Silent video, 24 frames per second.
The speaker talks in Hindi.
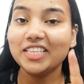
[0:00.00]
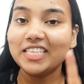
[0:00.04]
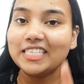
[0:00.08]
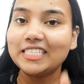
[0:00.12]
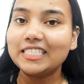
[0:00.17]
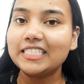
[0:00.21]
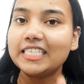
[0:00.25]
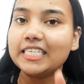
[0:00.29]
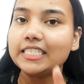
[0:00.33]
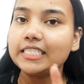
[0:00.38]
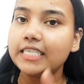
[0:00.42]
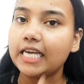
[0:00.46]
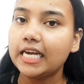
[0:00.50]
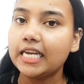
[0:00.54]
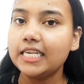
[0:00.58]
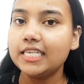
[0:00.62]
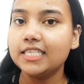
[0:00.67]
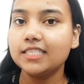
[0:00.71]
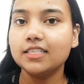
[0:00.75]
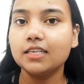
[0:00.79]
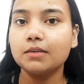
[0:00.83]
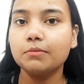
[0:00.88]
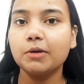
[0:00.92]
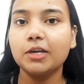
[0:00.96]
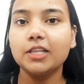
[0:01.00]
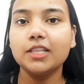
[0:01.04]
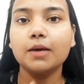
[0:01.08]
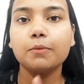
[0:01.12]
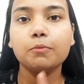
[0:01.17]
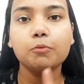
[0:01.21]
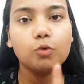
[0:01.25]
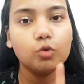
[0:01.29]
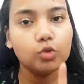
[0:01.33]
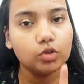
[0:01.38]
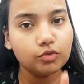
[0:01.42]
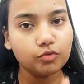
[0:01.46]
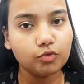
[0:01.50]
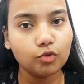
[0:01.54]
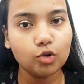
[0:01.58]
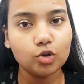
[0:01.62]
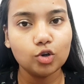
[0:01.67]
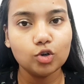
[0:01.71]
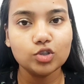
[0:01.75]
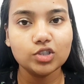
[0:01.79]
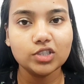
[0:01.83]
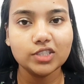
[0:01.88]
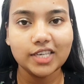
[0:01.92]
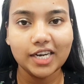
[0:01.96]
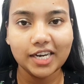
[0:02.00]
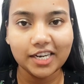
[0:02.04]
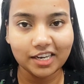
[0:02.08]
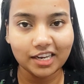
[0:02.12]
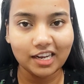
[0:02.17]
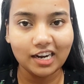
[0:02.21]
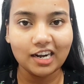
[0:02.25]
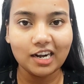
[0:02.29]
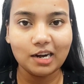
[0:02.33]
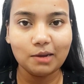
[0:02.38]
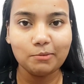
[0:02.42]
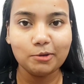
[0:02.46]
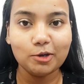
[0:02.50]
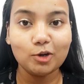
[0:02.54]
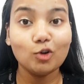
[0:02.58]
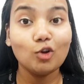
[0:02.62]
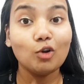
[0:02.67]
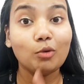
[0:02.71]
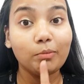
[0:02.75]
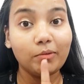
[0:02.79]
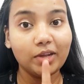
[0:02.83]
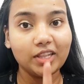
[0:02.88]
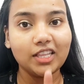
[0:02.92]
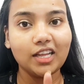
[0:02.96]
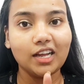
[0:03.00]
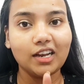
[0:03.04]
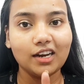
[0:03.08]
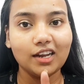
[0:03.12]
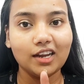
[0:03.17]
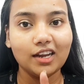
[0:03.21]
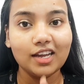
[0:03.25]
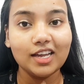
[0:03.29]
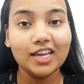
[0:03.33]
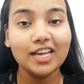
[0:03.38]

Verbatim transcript: 30 से 40 दिन बाद आप खुद फोटो सेंड करना मेरे को और बताना